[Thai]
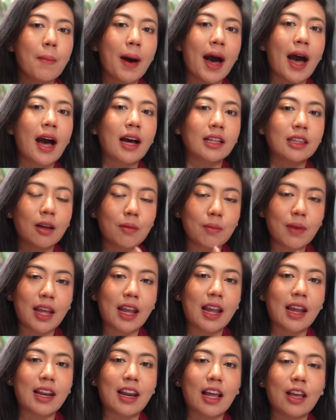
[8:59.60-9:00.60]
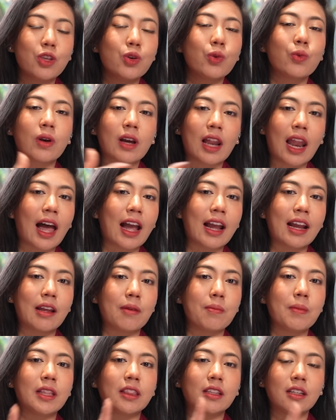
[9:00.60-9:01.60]
บางทำเลนะอยู่ไกล
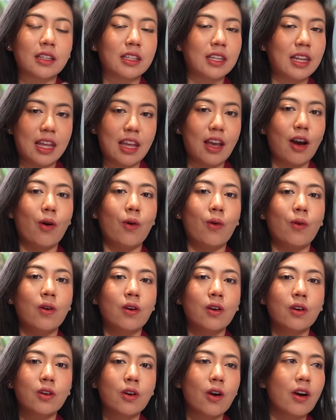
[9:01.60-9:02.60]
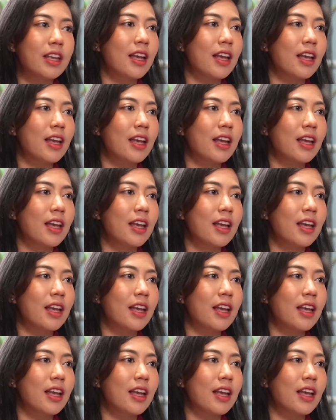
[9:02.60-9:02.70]
มีตึกเดียวก็